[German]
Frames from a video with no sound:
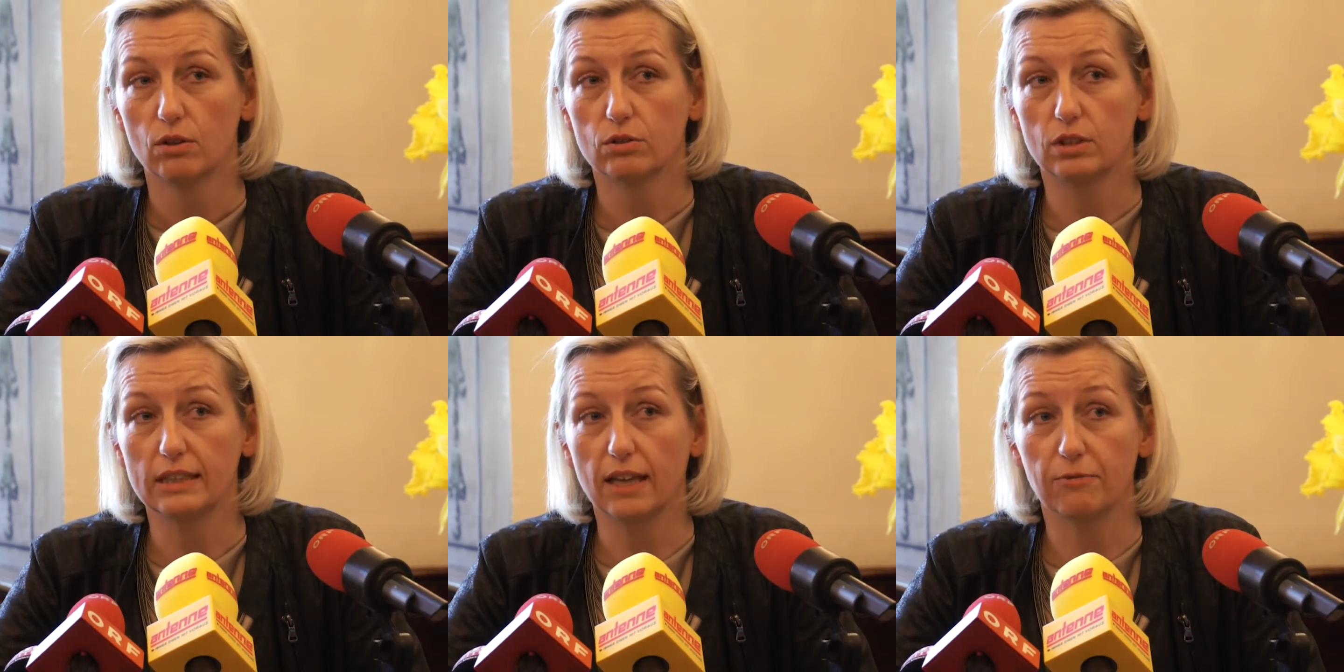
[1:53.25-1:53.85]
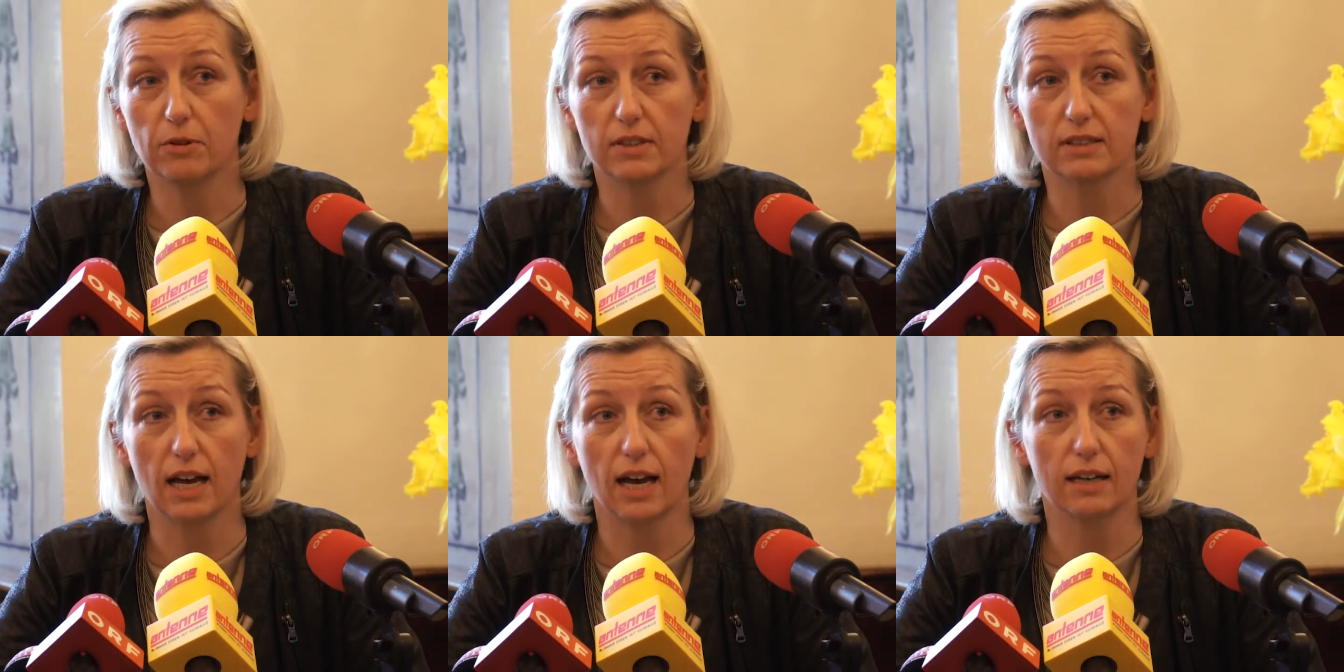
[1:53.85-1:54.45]
Und ich darf über
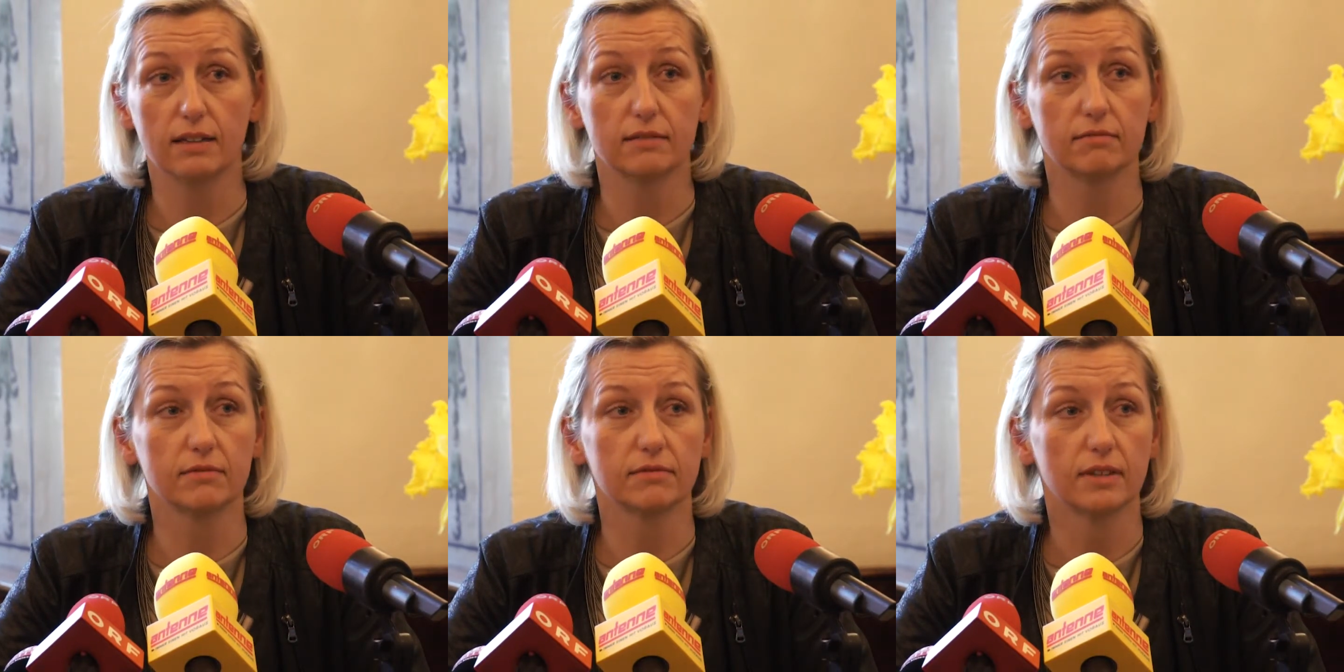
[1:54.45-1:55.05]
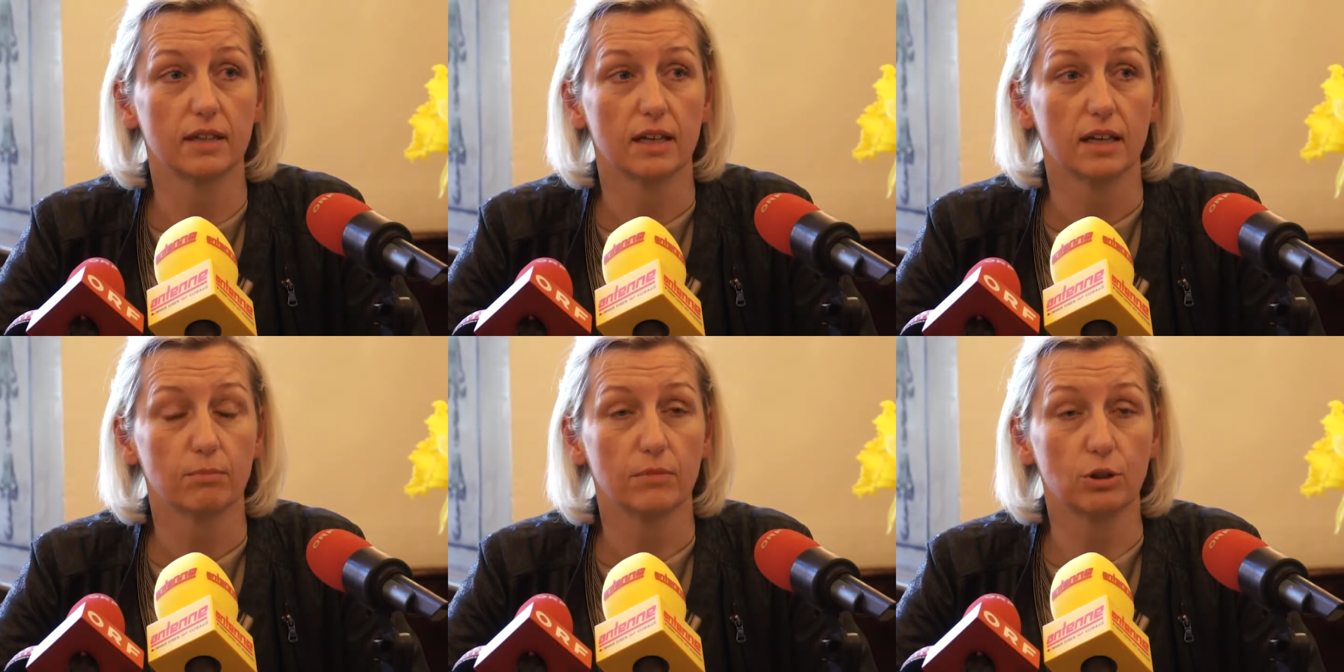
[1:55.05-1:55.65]
sagen,
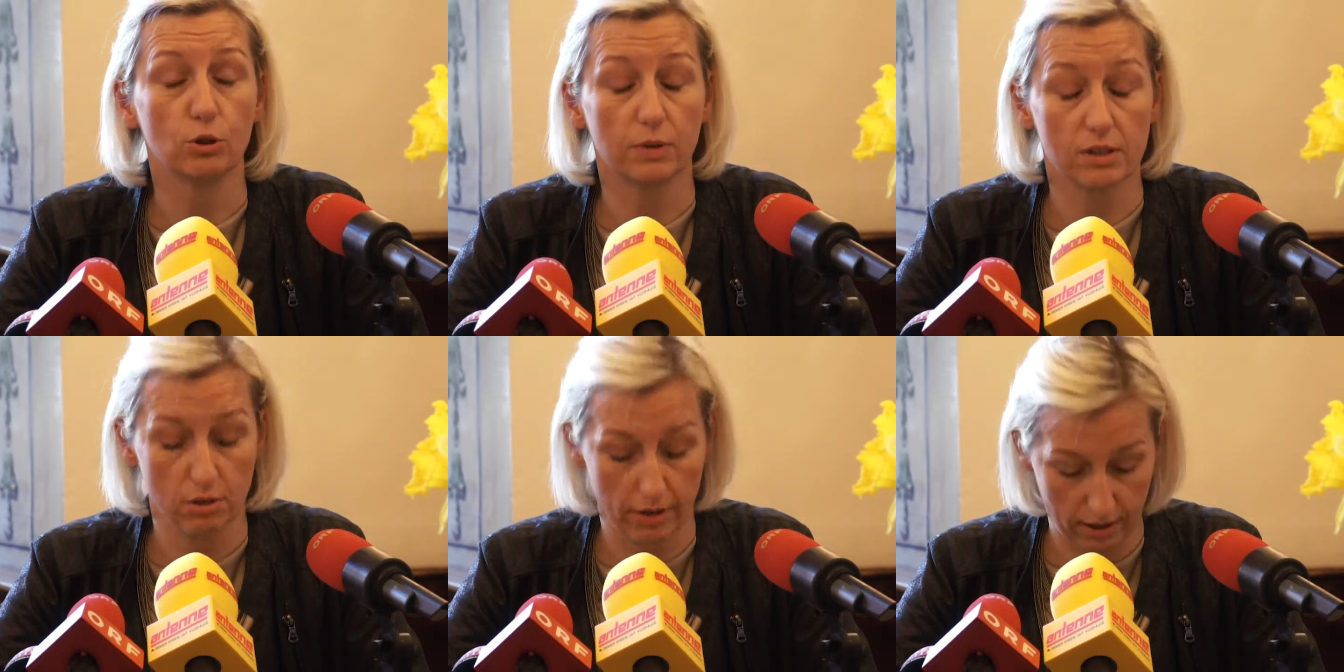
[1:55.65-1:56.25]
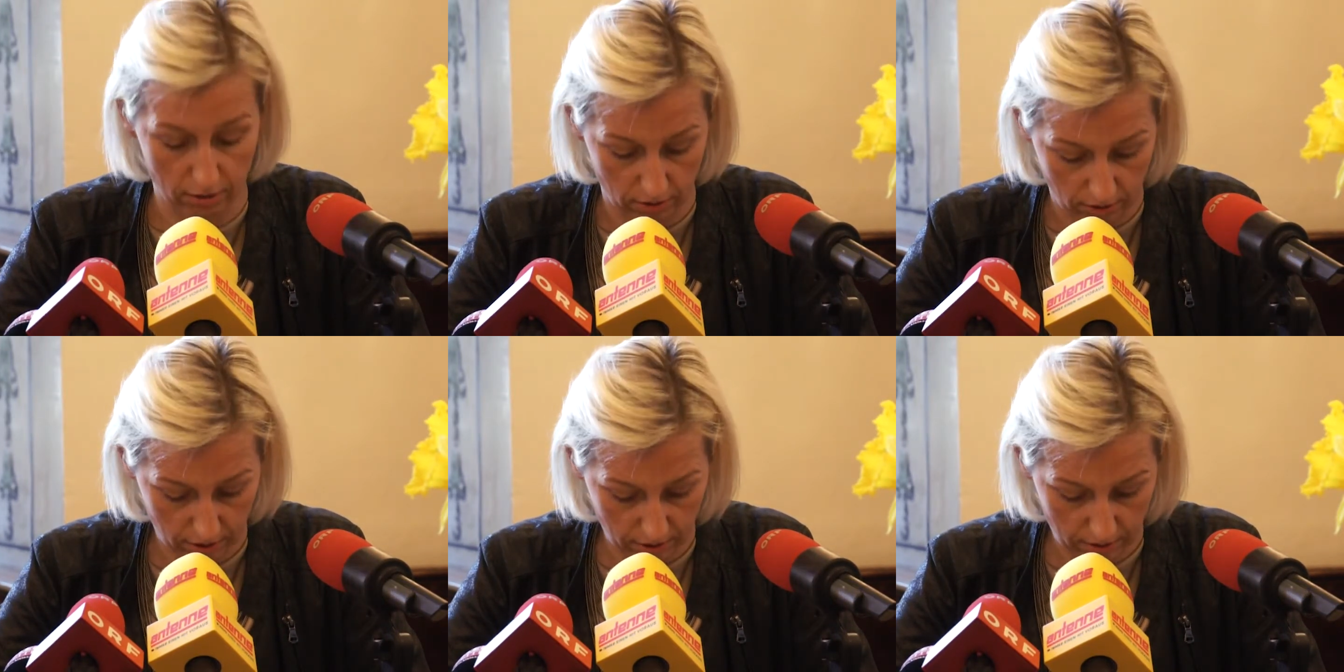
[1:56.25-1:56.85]
mit Überzeugung
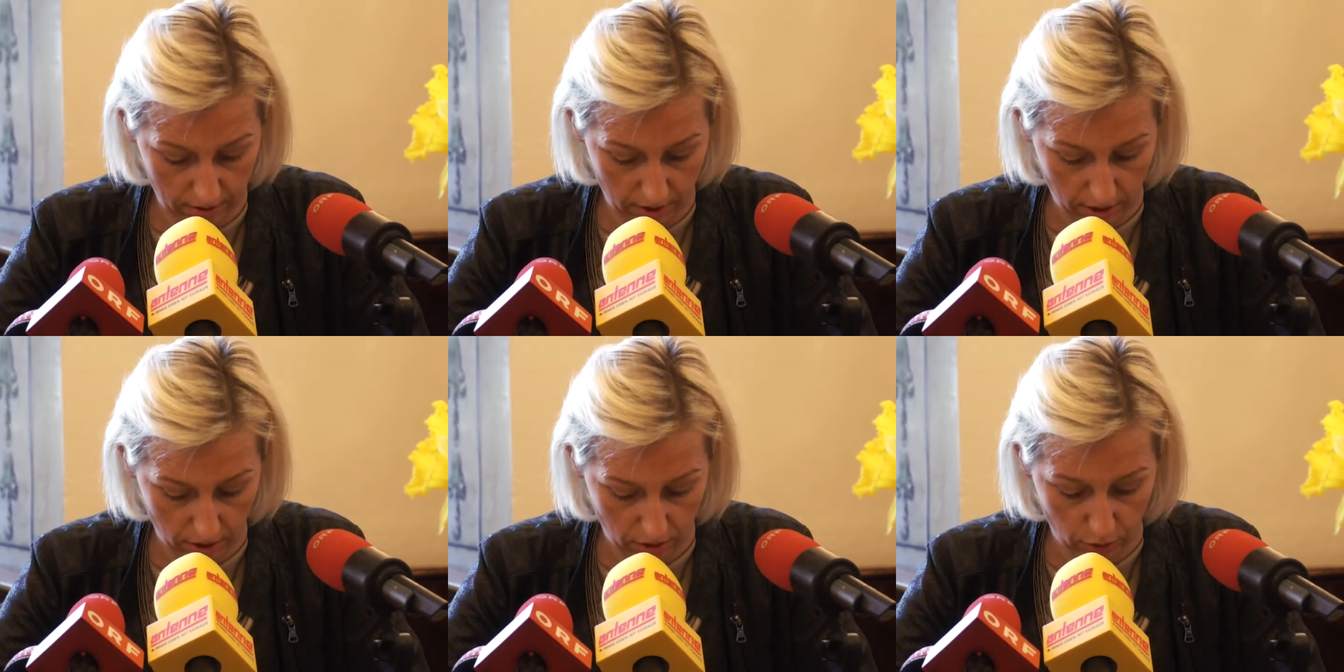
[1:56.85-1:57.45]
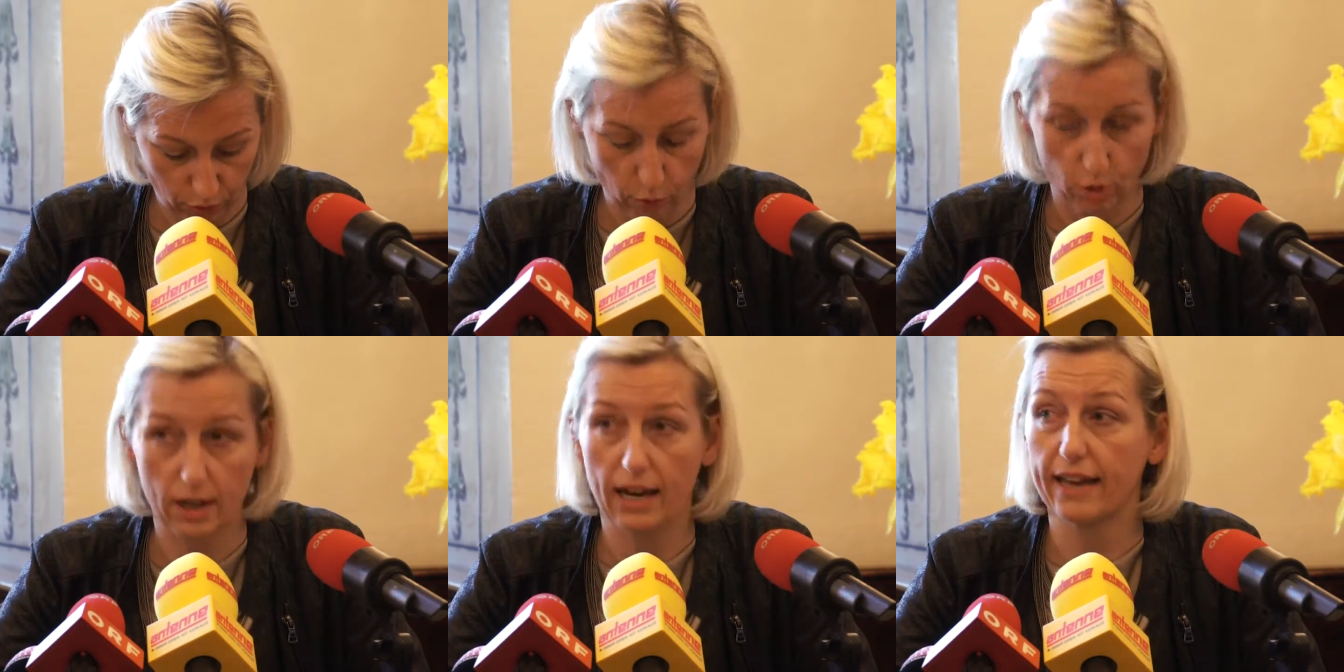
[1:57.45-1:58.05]
und
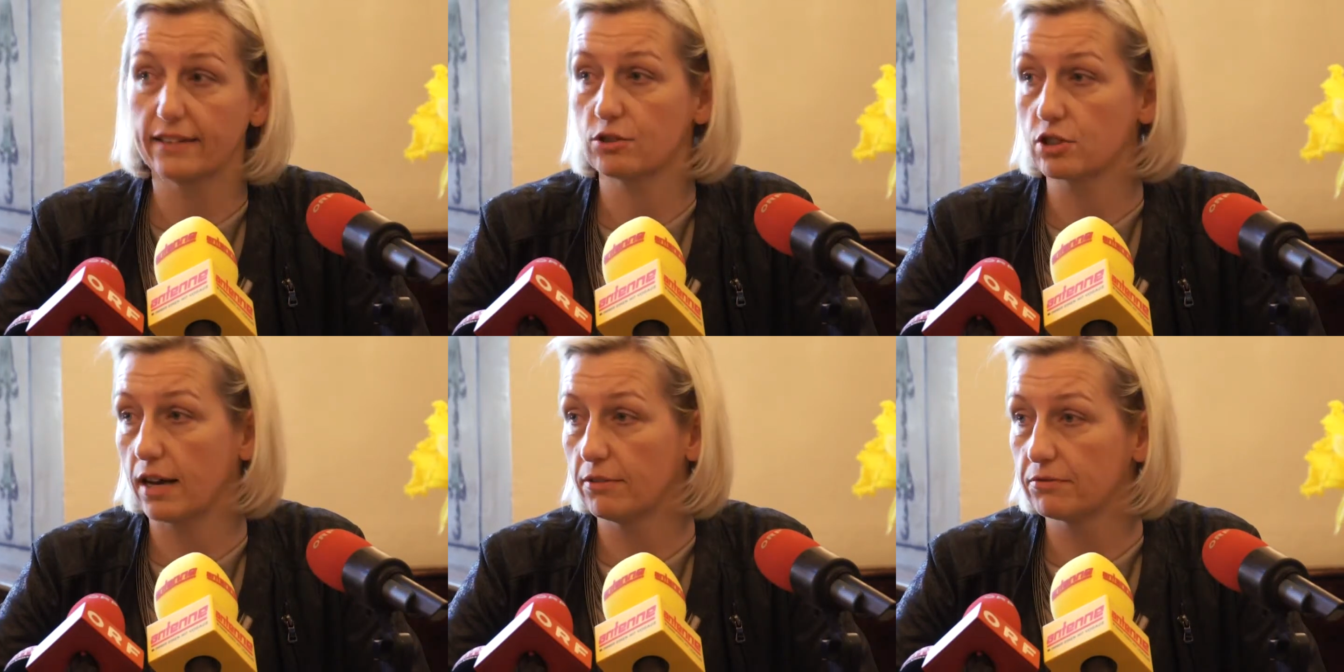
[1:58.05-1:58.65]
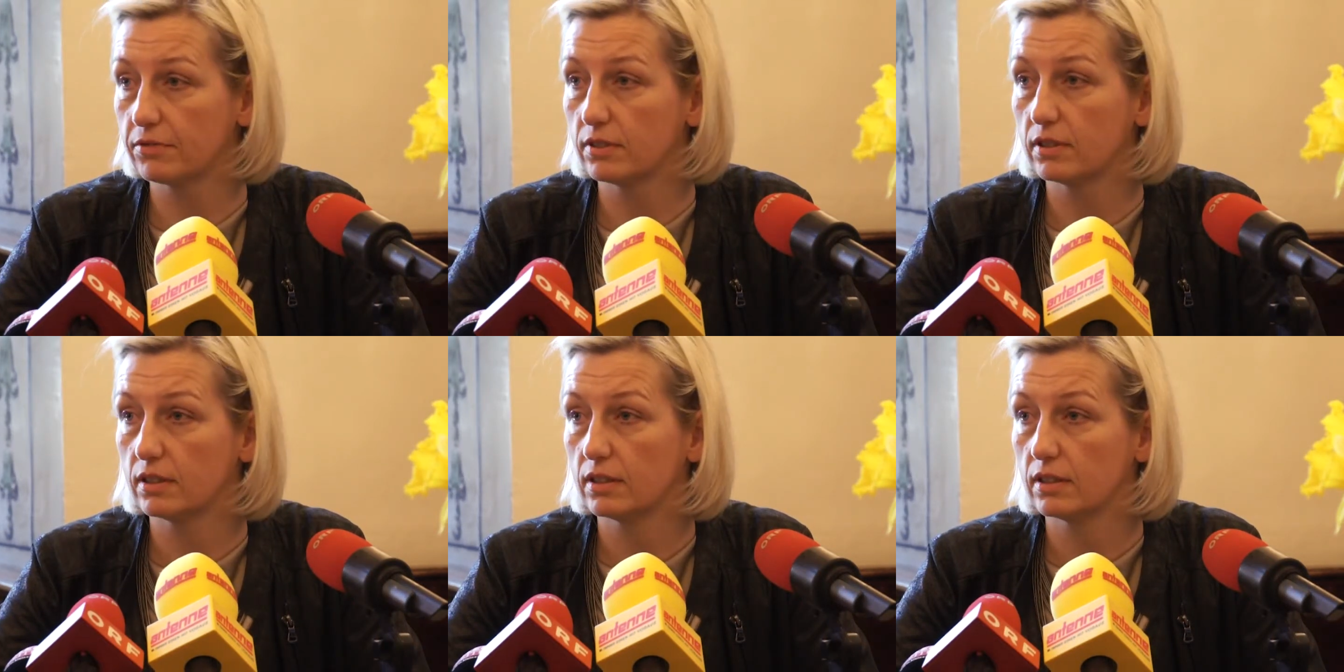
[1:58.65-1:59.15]
voller Leidenschaft